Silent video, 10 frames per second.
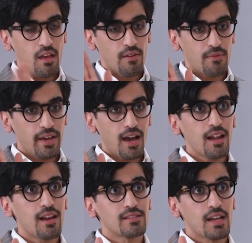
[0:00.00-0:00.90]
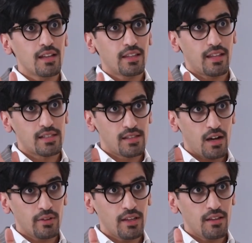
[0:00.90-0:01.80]
نعم. ففي حال زادت
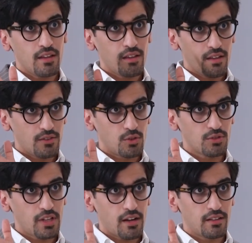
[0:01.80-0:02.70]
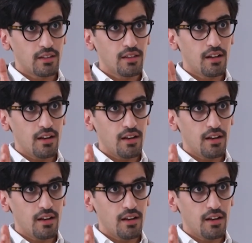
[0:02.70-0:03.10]
هالزاويه شنو صار عندي؟